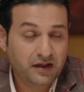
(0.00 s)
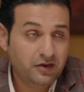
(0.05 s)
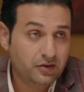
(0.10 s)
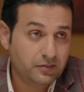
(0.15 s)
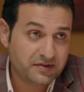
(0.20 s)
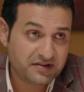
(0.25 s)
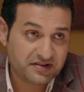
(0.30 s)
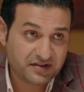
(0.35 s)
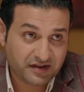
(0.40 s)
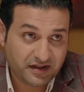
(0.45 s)

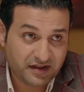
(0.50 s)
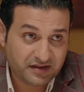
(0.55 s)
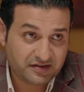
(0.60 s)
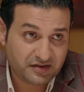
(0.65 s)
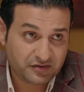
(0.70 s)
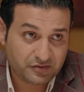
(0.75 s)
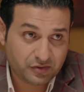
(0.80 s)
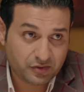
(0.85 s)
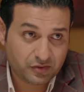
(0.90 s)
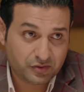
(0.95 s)
ايوه بس
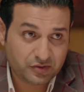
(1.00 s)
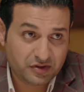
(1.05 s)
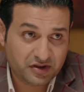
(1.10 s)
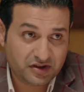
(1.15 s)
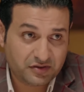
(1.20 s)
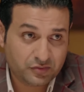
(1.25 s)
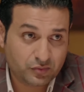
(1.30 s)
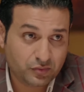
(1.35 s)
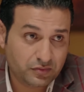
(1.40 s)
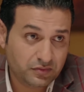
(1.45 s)
جايز الطرق
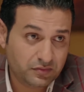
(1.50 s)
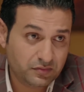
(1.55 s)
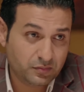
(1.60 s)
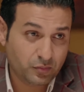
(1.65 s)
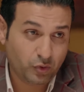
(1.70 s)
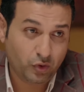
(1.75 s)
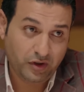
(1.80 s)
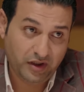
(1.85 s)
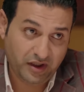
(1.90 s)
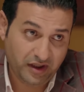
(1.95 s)
دي تكون
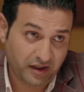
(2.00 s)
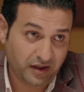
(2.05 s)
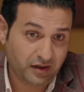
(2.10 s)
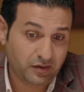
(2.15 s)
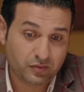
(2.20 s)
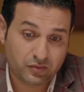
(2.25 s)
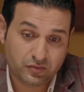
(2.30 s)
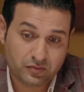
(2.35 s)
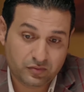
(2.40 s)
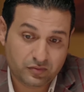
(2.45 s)

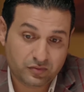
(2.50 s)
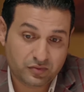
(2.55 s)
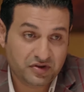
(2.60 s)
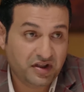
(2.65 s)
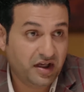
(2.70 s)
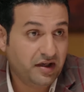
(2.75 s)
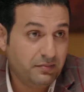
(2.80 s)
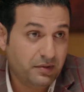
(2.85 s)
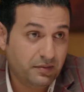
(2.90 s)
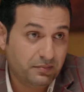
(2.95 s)
مقلقه و...
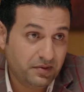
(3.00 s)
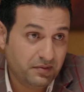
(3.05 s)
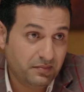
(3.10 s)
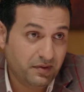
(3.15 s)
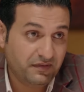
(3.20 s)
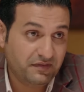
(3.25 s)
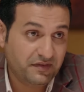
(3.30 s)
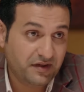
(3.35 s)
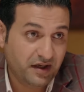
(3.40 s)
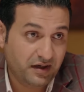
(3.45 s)
ودايما
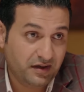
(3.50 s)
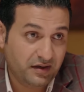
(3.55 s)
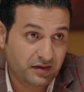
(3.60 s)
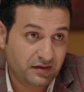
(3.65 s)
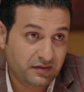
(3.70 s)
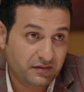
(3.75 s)
بيبقى فيها